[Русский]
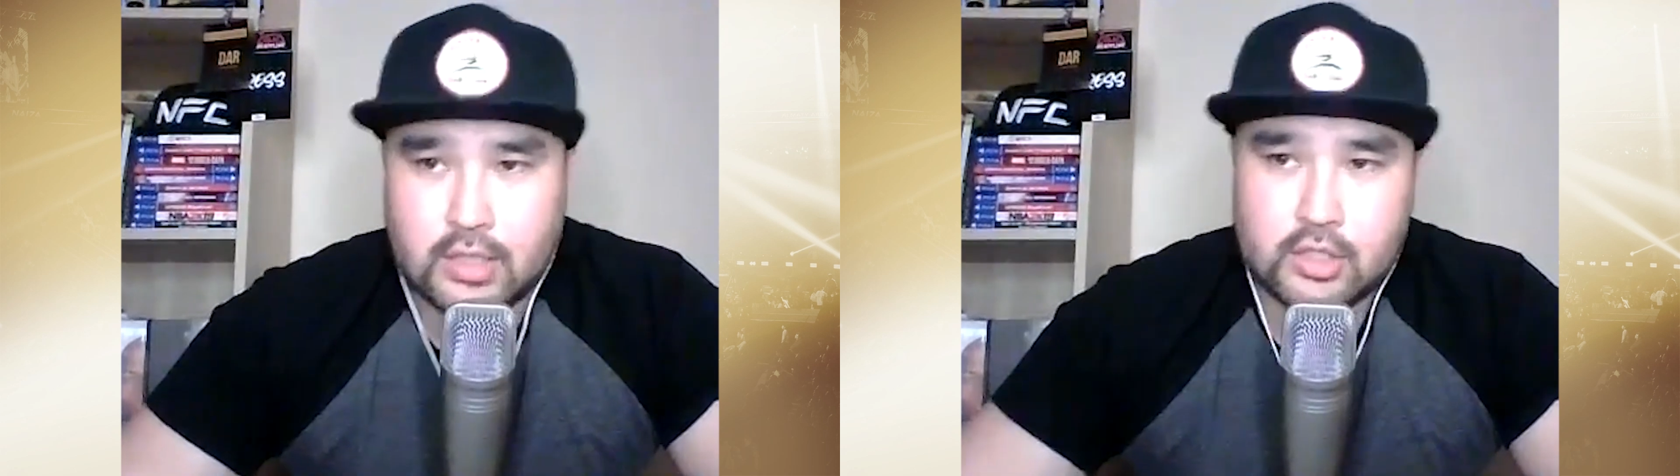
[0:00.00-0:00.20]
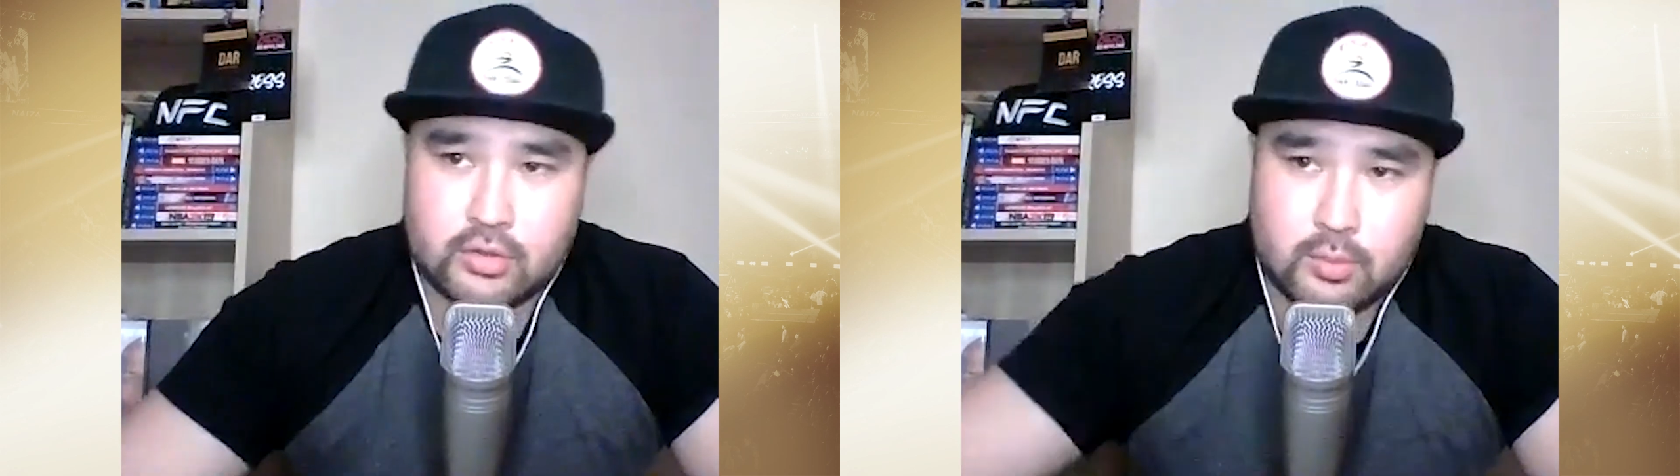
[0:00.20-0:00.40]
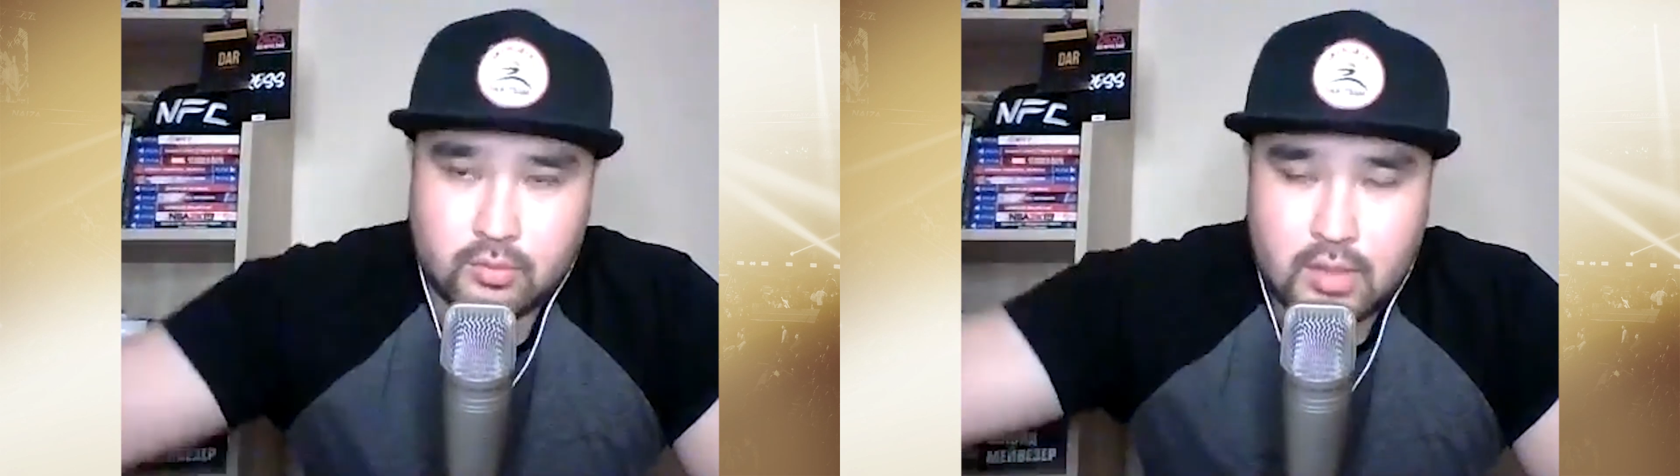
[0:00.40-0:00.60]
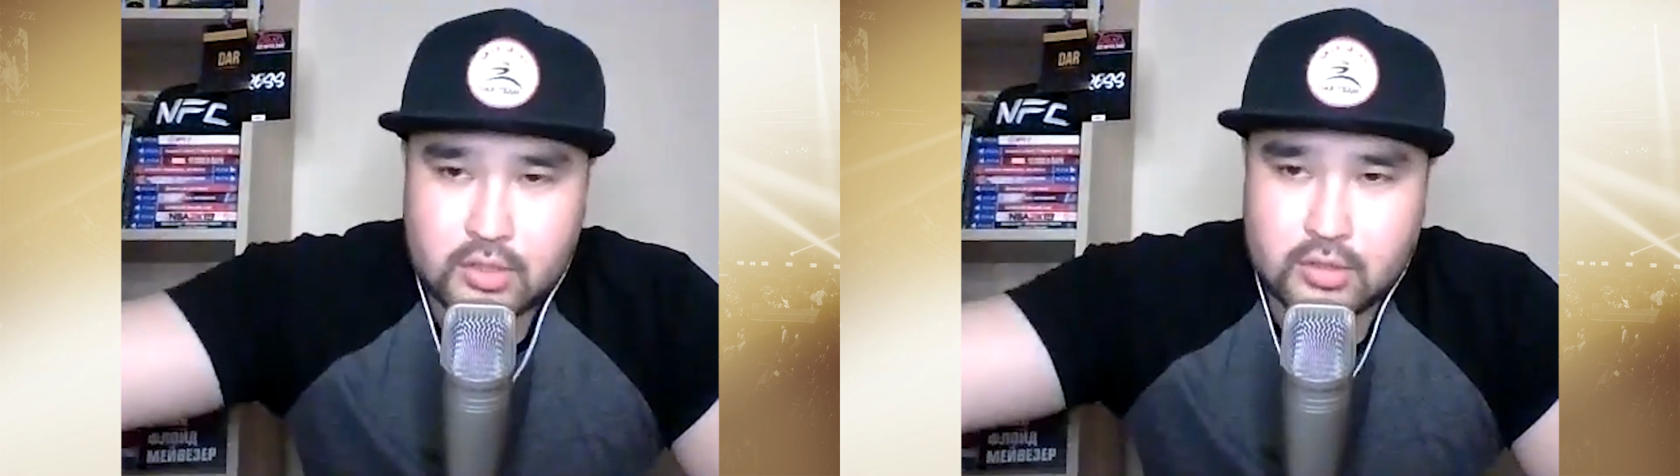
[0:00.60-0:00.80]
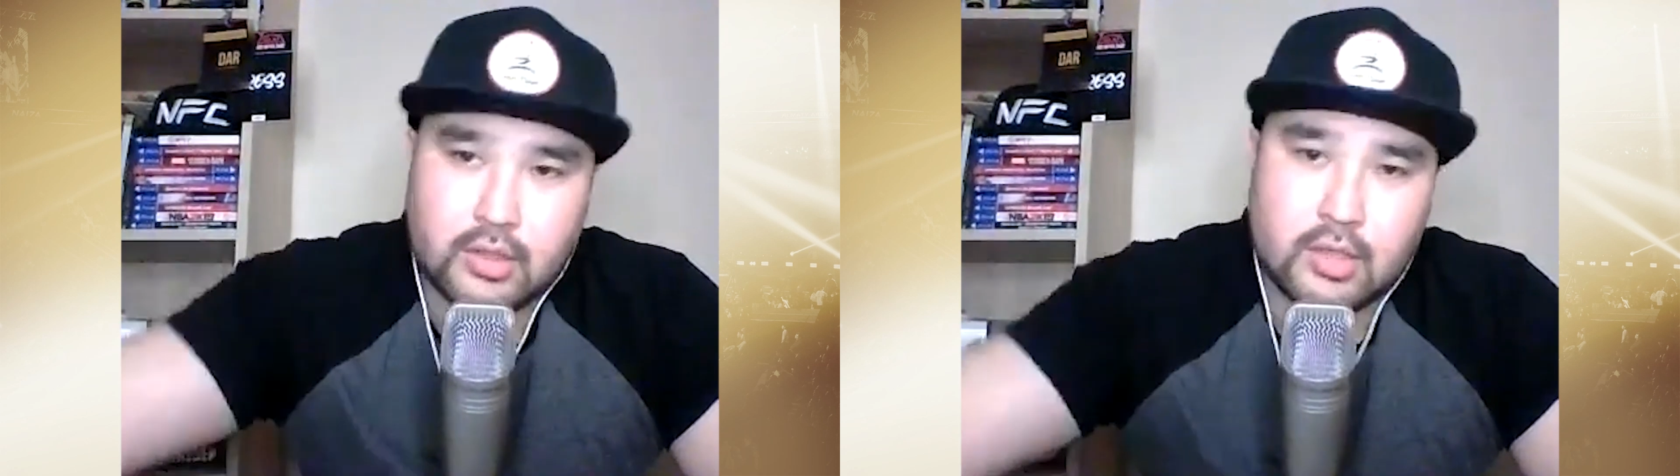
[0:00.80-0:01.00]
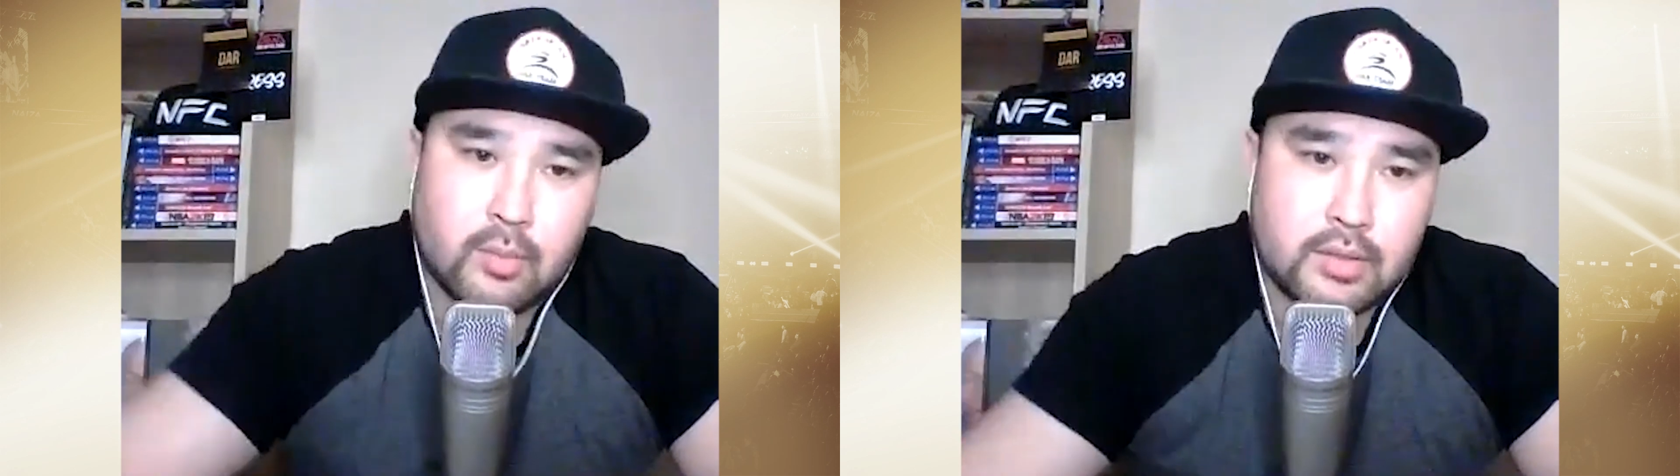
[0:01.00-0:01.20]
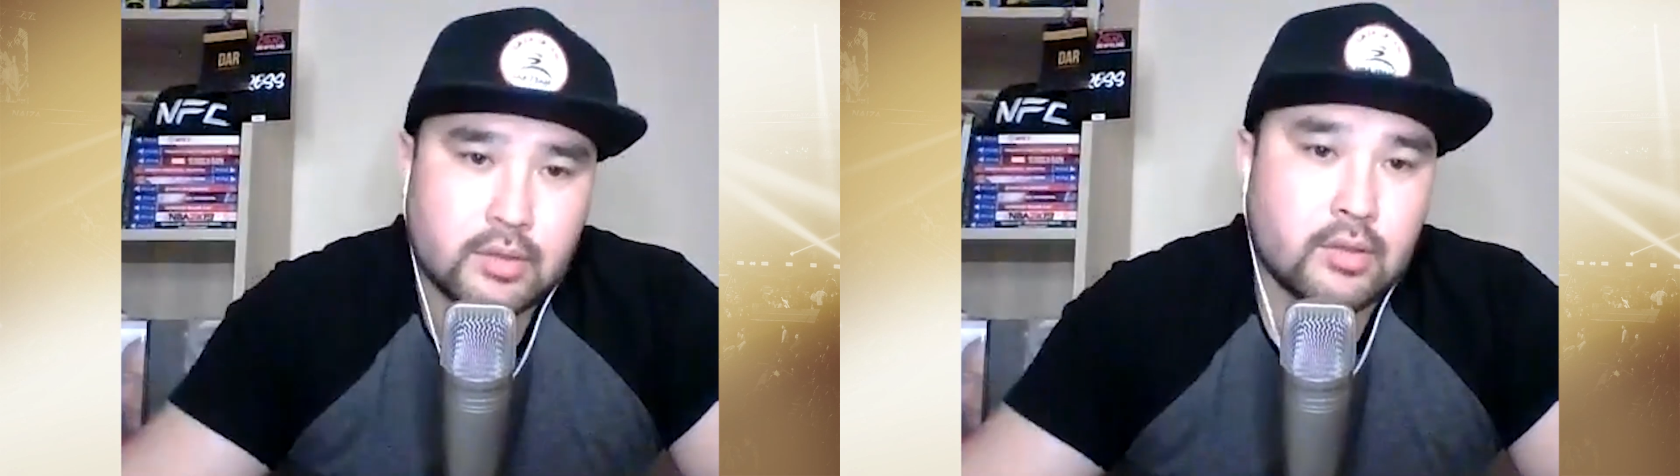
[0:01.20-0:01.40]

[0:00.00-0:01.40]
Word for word: знаешь, и бывает же такие бойцы.